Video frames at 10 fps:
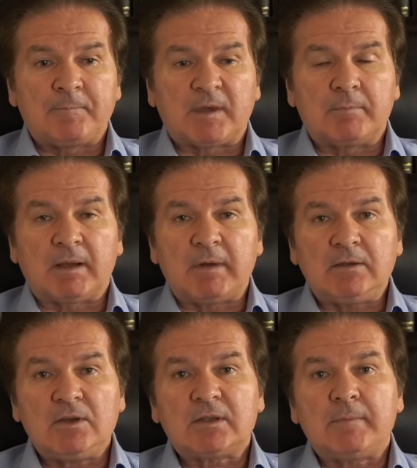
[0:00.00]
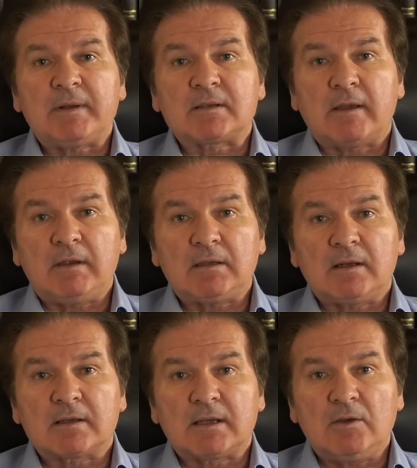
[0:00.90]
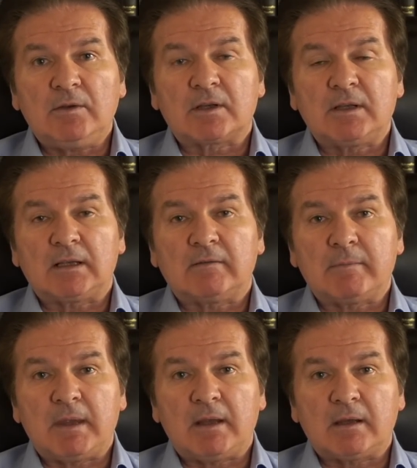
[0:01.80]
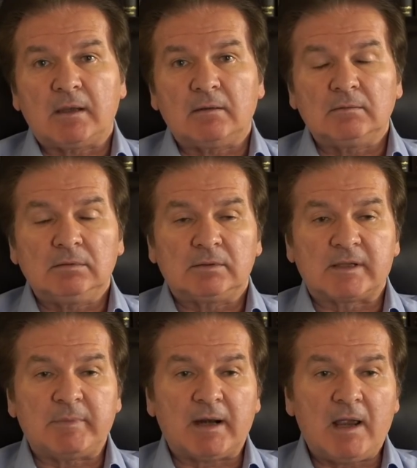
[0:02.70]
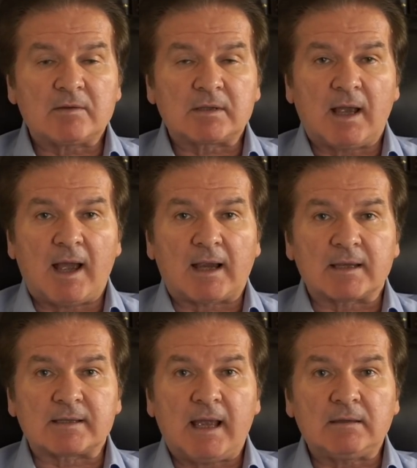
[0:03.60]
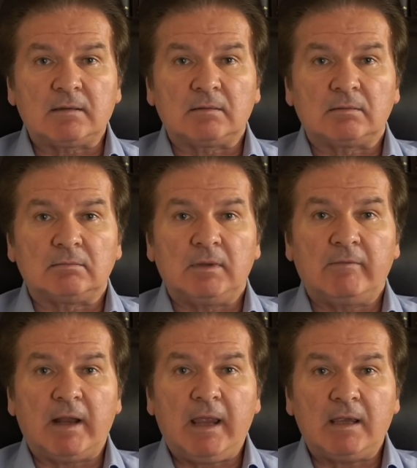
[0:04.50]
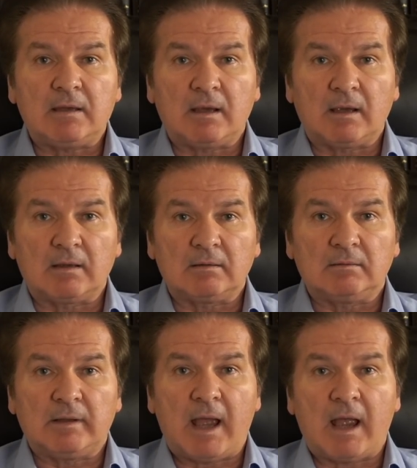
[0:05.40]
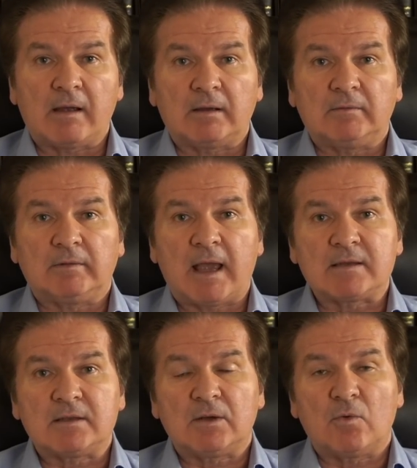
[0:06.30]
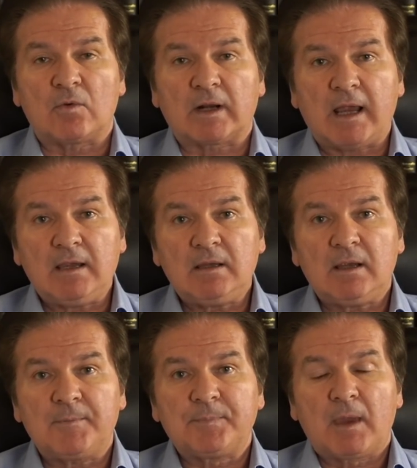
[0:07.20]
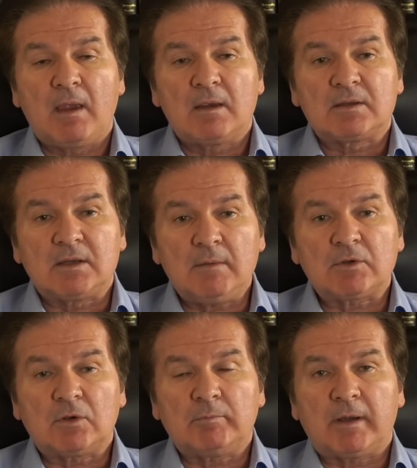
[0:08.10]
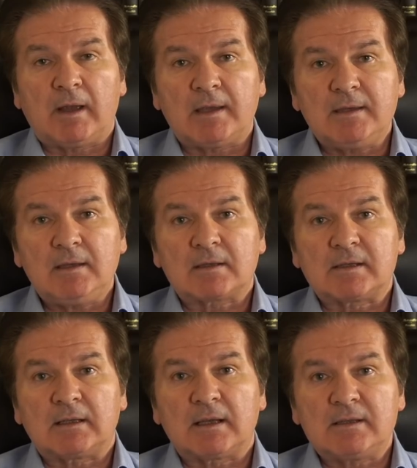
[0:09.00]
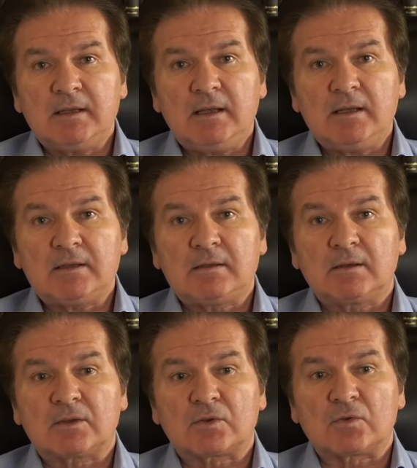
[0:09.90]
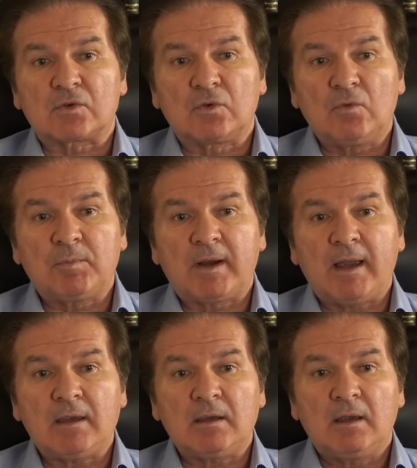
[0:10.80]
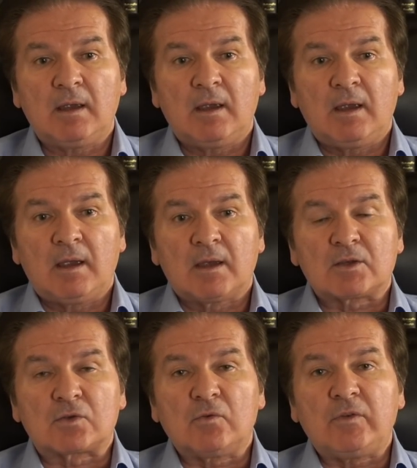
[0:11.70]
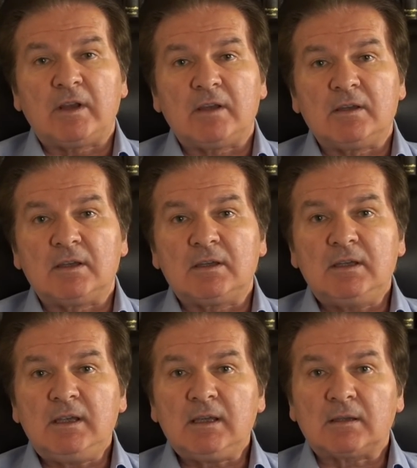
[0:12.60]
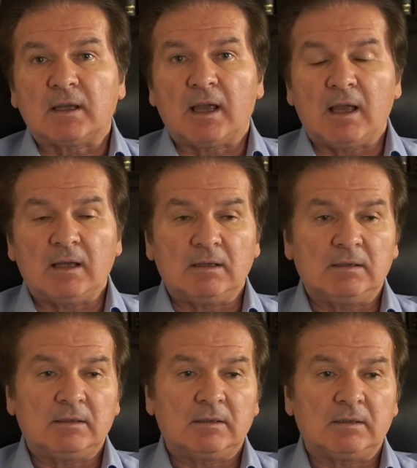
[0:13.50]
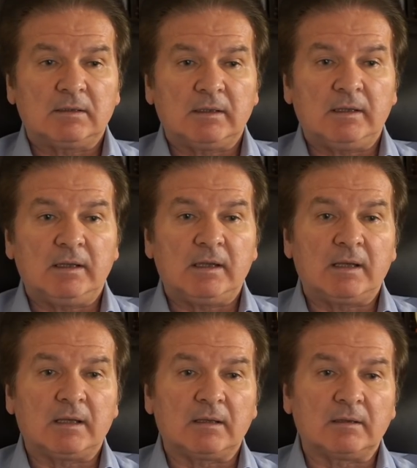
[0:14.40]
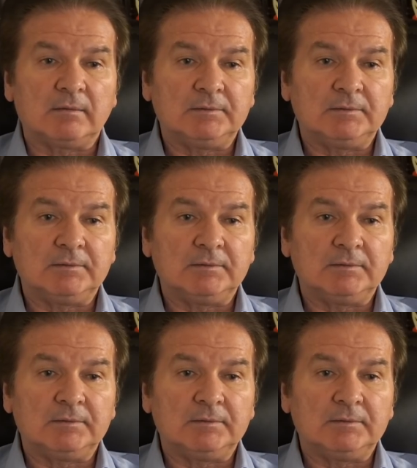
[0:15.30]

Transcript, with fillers: дипломатические представители Соединенных Штатов Америки собираются оказать давление на власти Украины с тем, чтобы они согласились с уступкой суверенитета или,